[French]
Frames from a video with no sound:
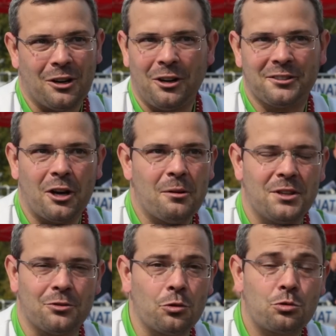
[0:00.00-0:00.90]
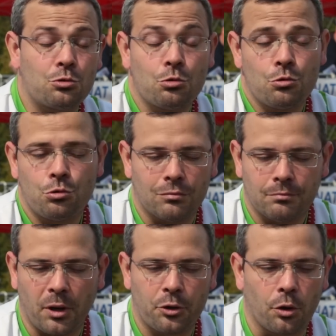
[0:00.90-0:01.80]
et, en rentrant à la maison,
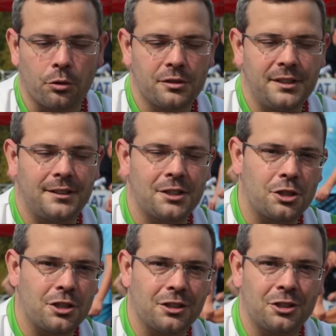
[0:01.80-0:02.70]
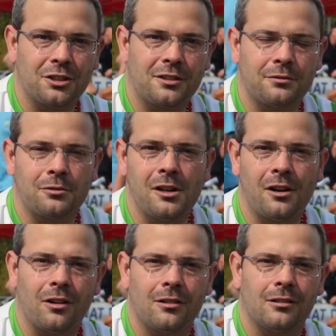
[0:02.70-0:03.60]
par curiosité, j'ai été
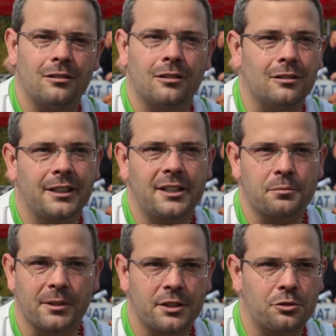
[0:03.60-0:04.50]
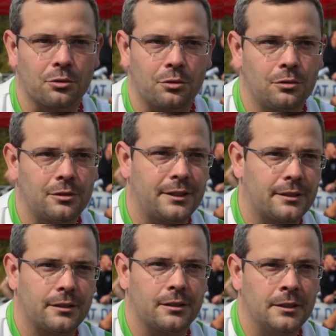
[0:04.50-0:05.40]
voir euh, les classements nationaux
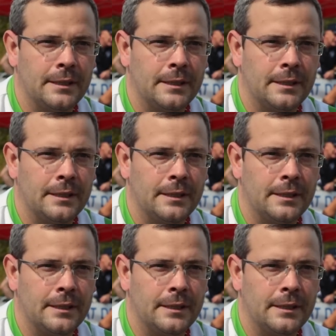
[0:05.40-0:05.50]
euh,